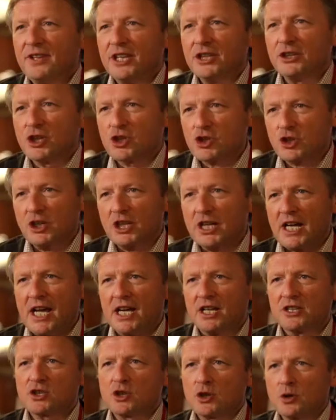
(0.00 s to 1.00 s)
видно, что
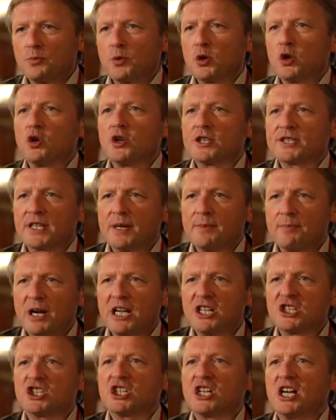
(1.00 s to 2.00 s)
такая скрупулезная,
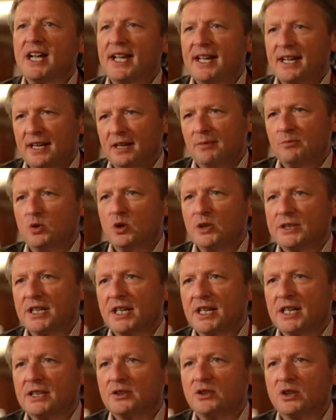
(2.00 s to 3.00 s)
большая работа,
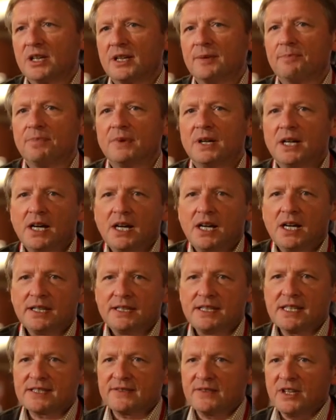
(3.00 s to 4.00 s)
которая
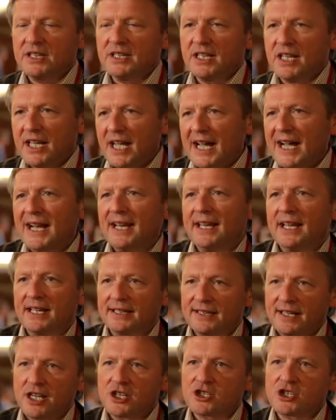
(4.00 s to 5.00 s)
действительно реально
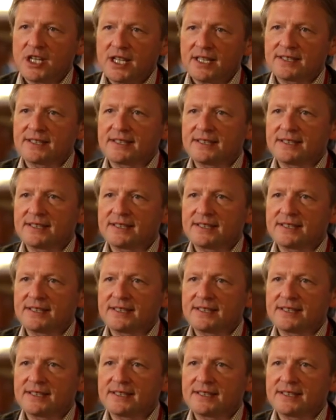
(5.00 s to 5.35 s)
отражает